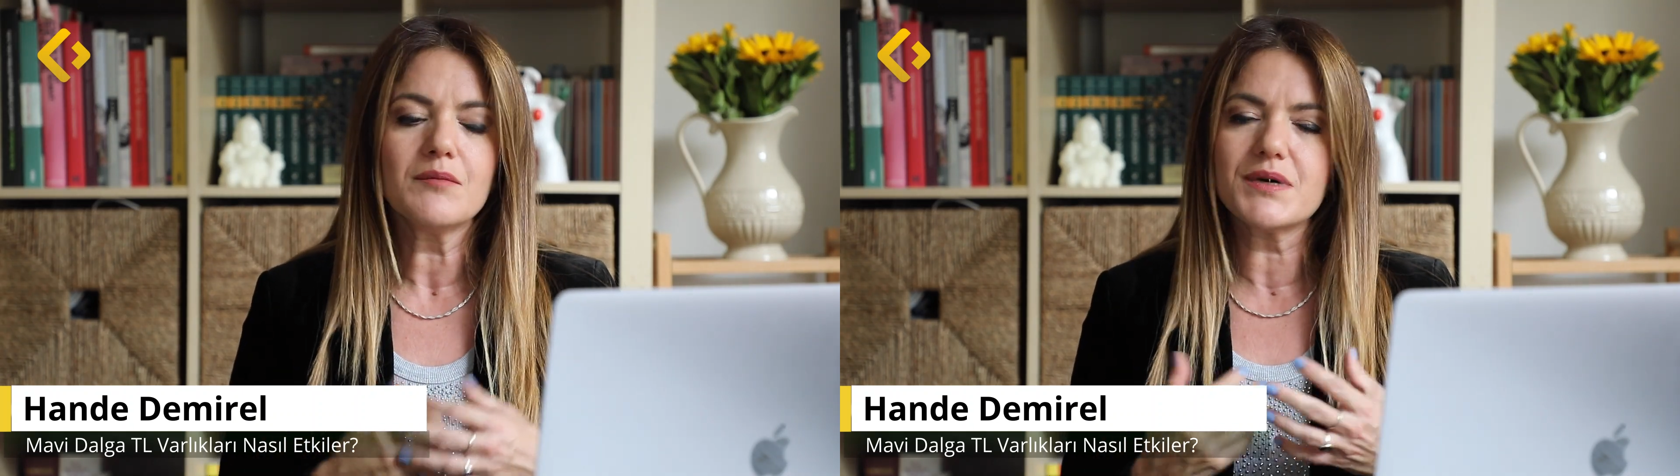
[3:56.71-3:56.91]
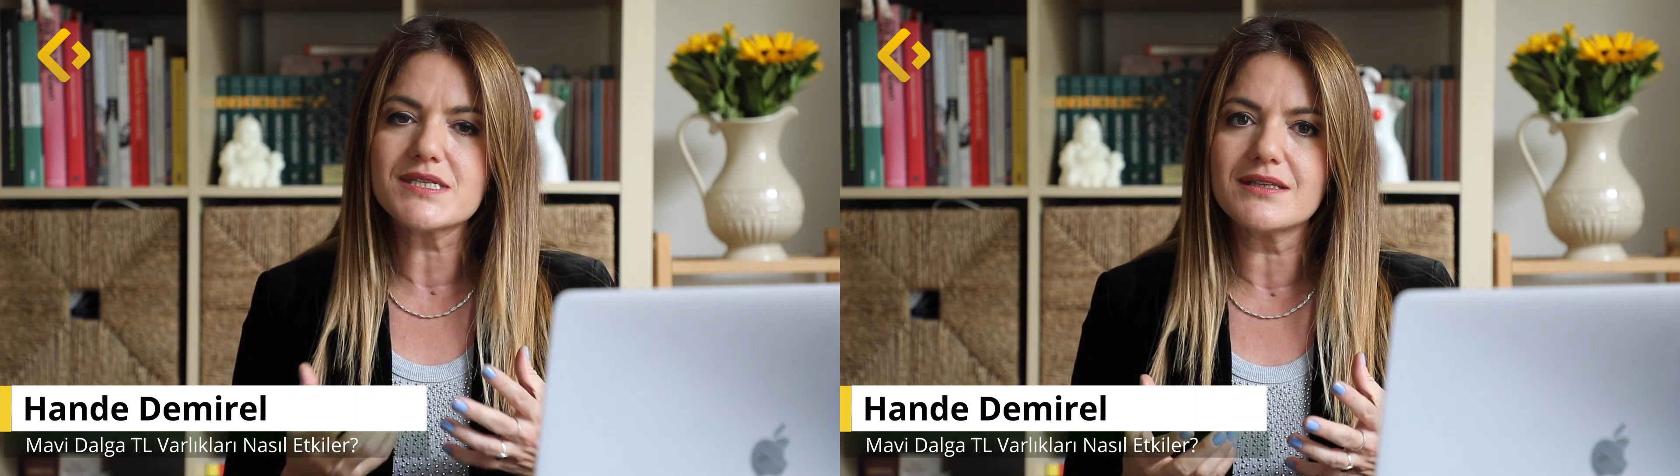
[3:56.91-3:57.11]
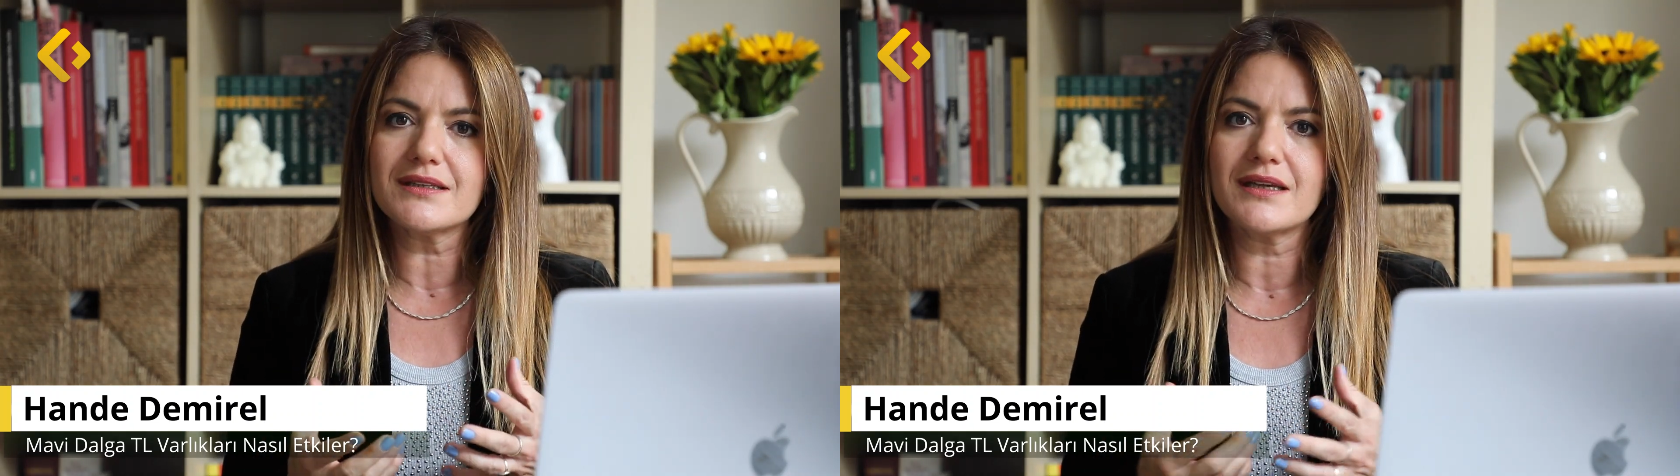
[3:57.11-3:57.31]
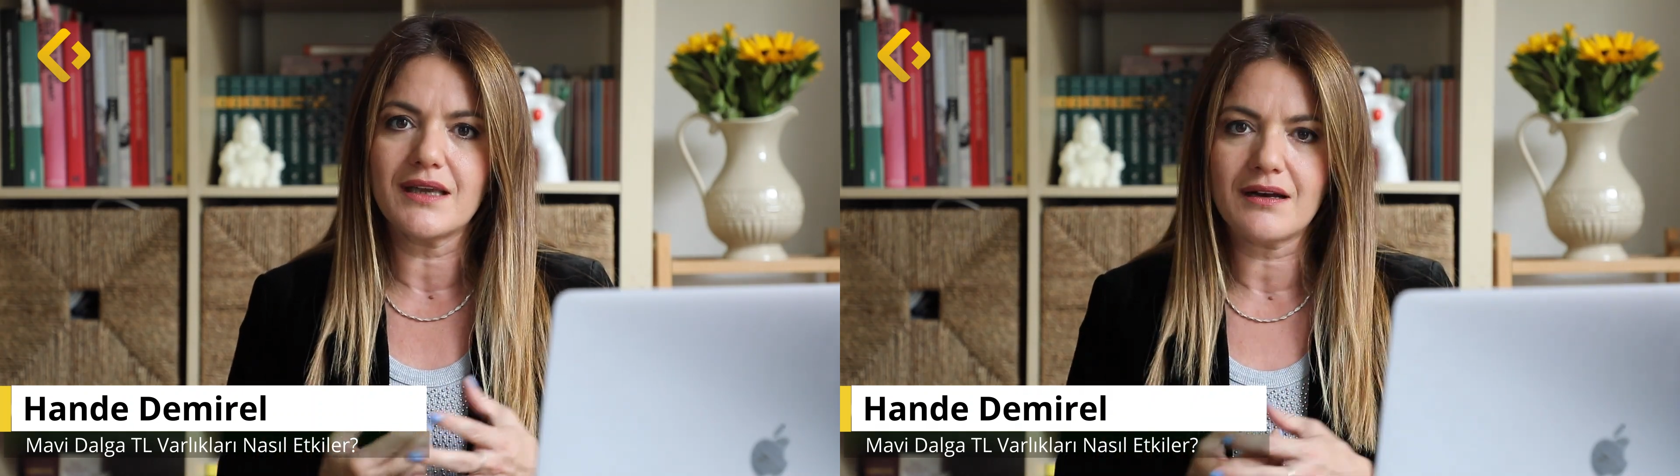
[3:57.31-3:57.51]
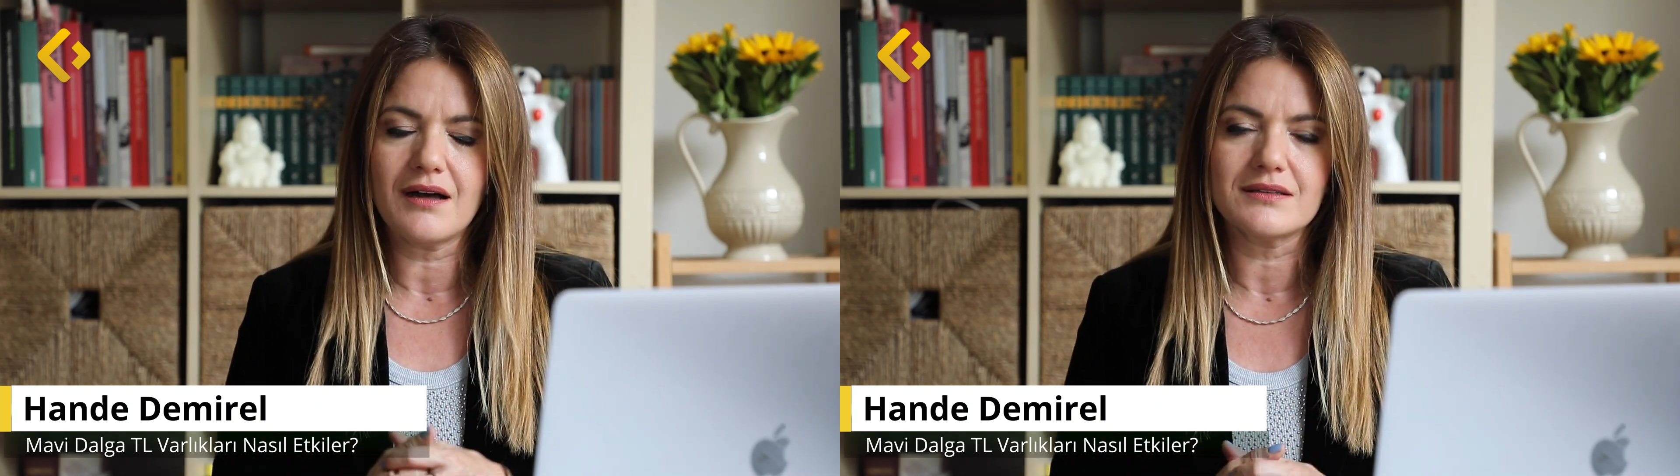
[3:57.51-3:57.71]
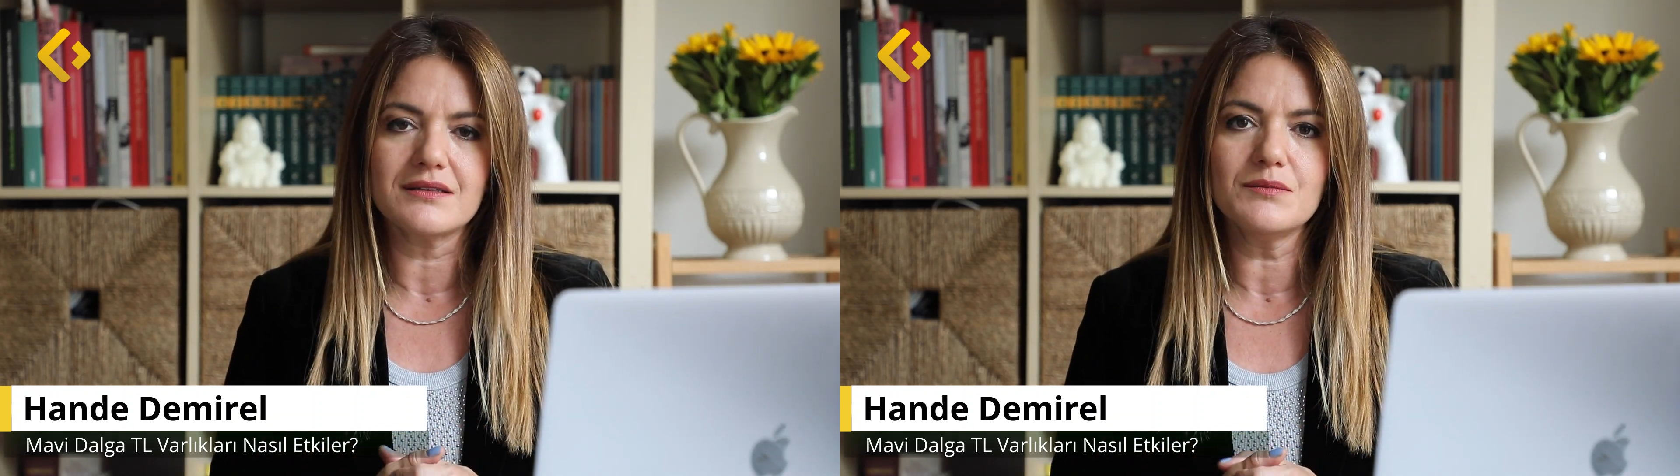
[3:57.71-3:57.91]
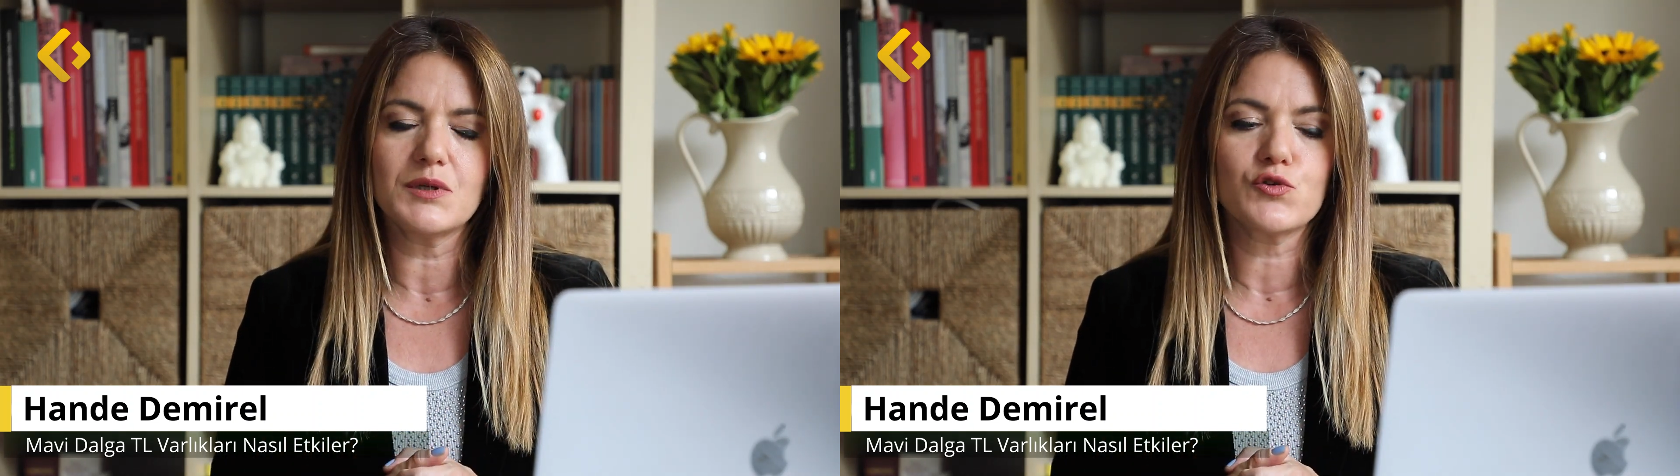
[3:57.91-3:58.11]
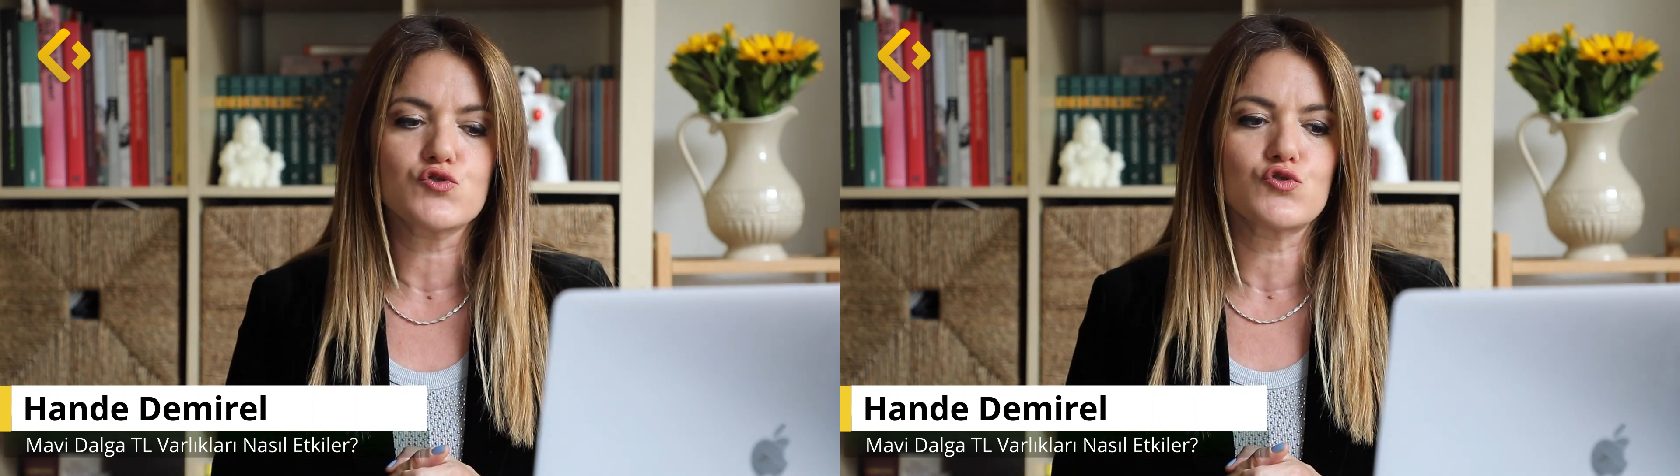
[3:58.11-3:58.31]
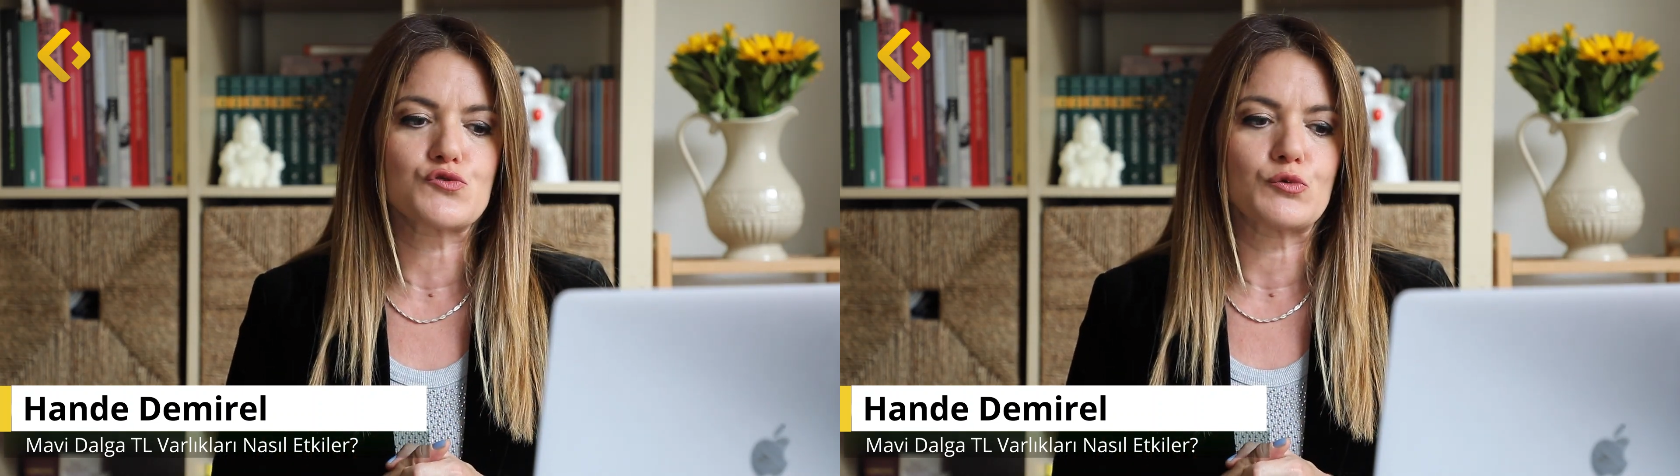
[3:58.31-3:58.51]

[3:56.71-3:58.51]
Basında da yer aldı biliyorsunuz